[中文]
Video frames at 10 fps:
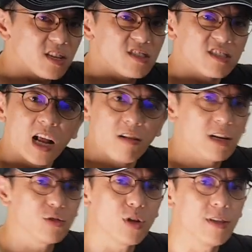车子绕
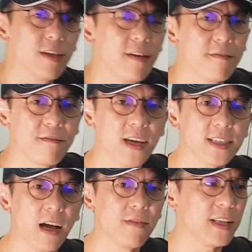了一圈，非
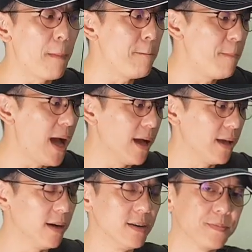常非常棒，
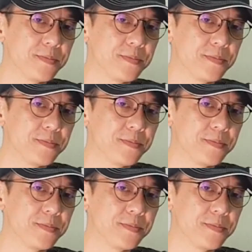哈。